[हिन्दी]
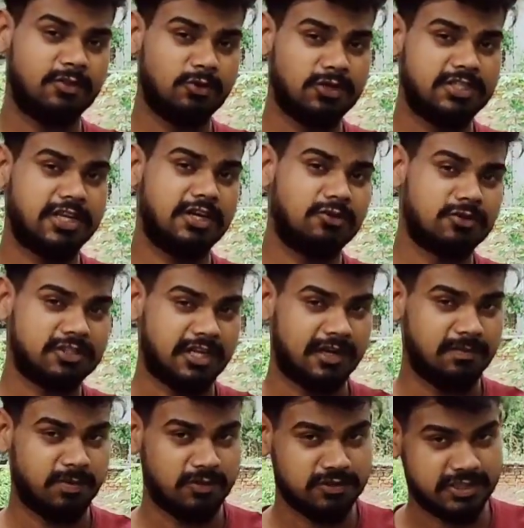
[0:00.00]
दो जगह
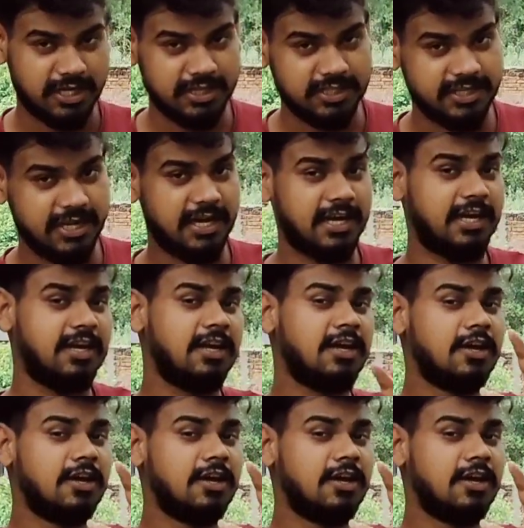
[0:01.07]
नुकसान पहुँचा दिया है